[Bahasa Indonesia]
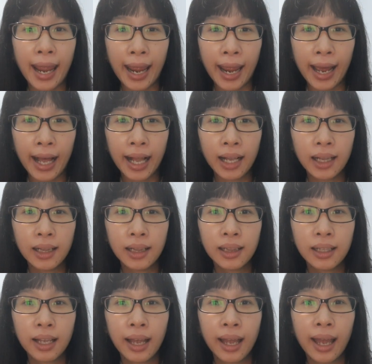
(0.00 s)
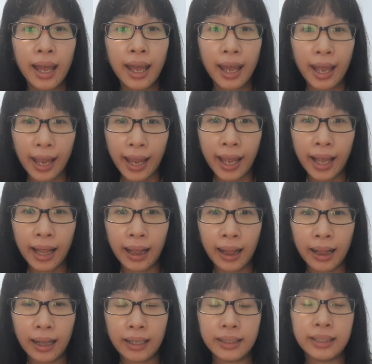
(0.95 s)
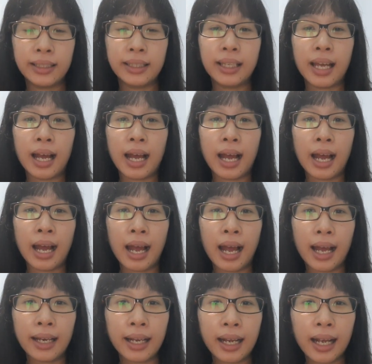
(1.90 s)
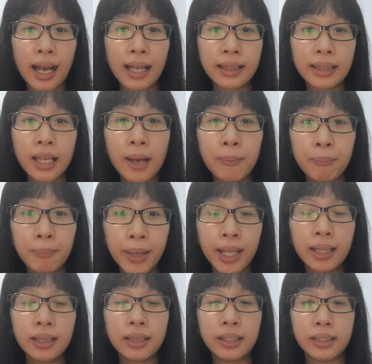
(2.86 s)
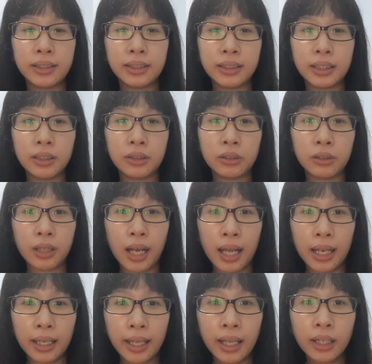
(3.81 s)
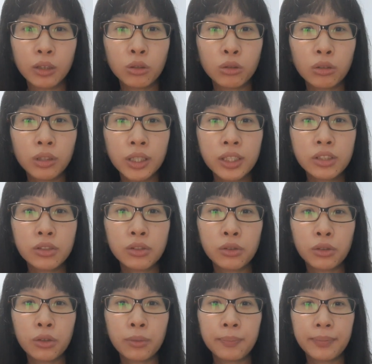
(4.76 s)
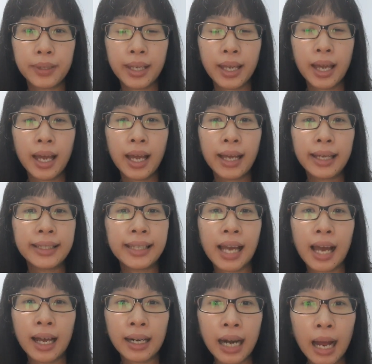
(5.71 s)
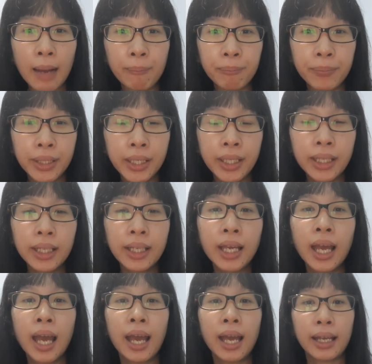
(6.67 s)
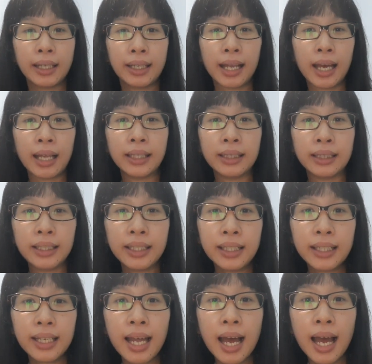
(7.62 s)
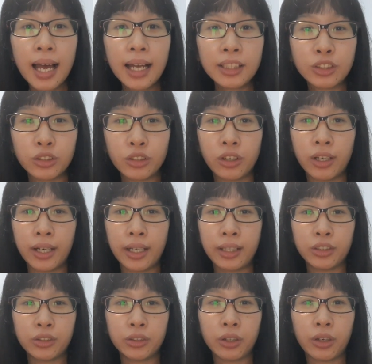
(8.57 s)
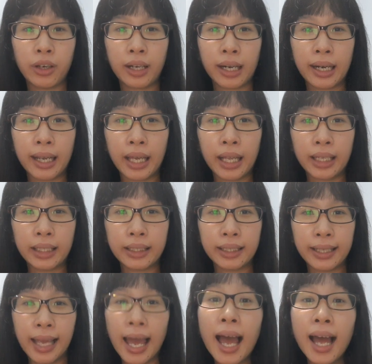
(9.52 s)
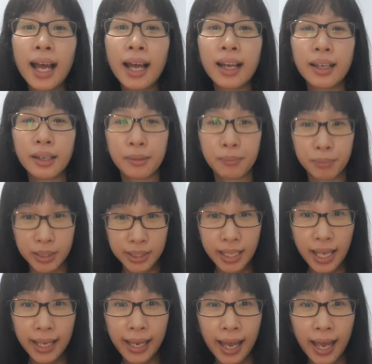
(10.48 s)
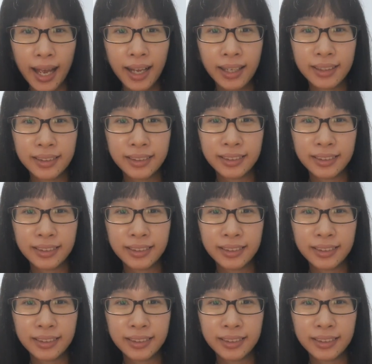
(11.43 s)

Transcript: L, L. Iya, ada kata bell di situ. Kalian tulis hurufnya yang rapi dan tidak coret-coret ya. Bisa ya?